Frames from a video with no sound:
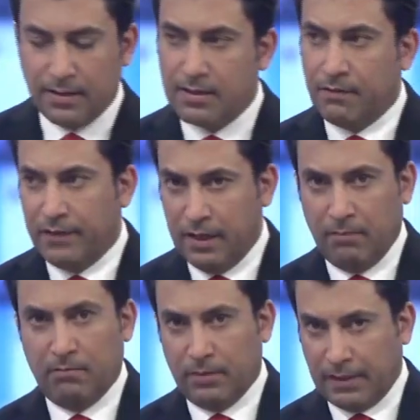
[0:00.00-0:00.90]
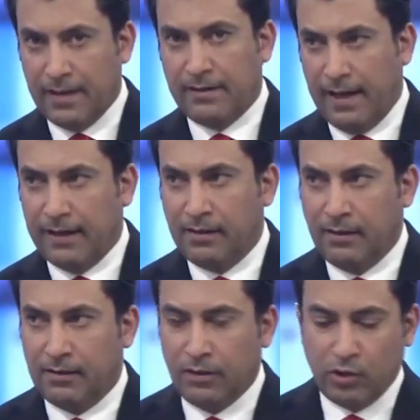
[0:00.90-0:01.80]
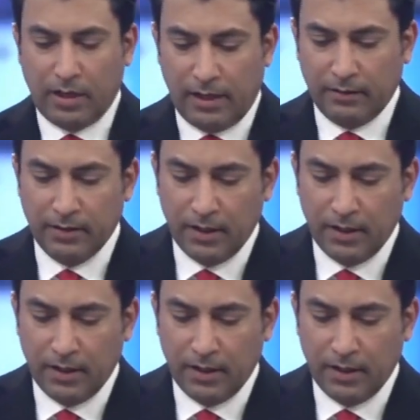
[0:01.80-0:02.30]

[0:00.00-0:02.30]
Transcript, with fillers: أسلفنا كان الحديث يجري عن